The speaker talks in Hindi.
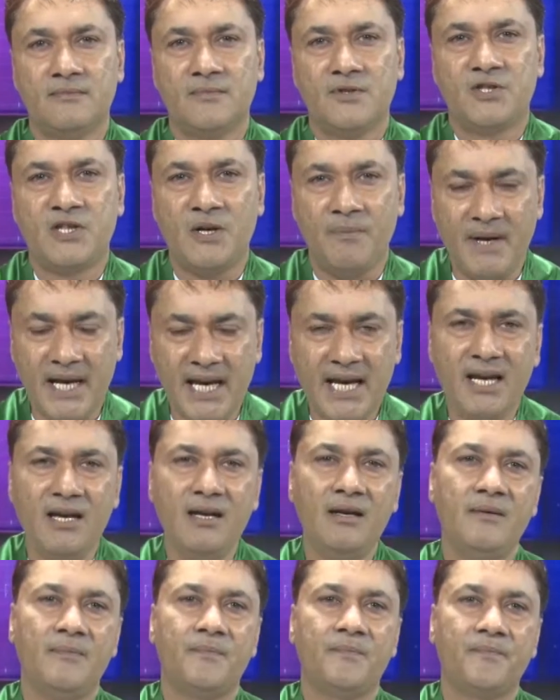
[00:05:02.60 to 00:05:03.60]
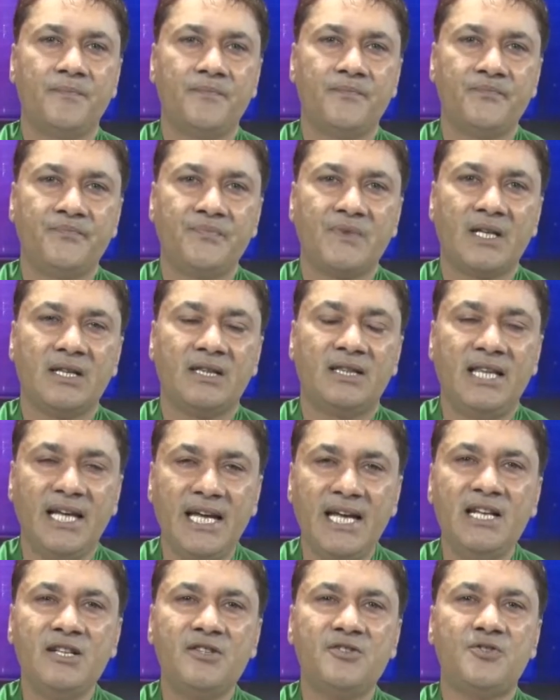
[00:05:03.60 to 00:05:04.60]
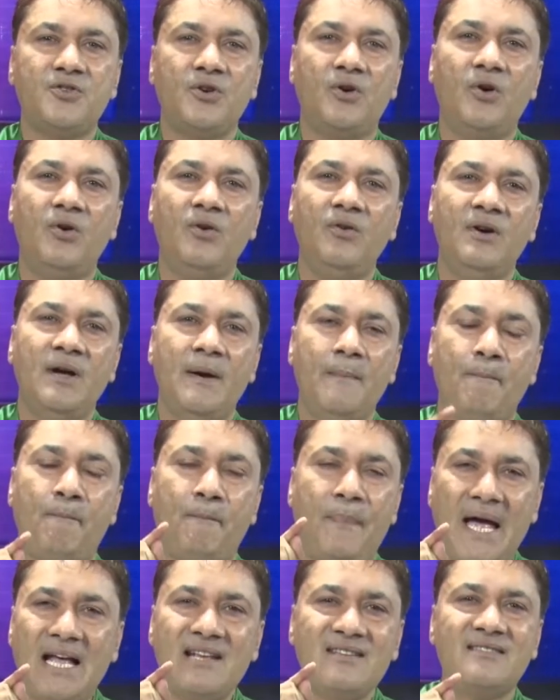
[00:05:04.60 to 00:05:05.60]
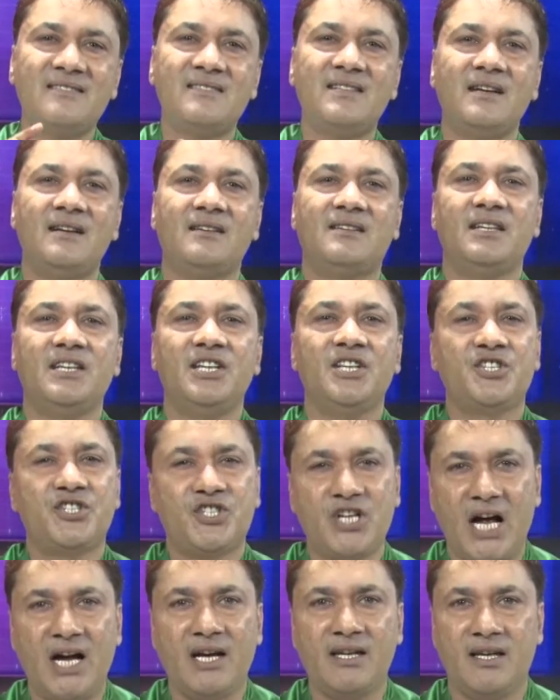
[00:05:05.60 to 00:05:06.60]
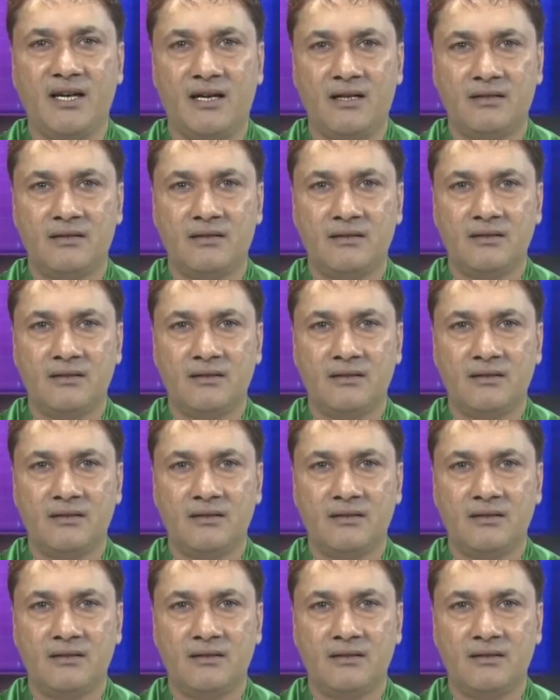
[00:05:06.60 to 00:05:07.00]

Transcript: ज़मीन तीन सौ पैंसठ इशारिया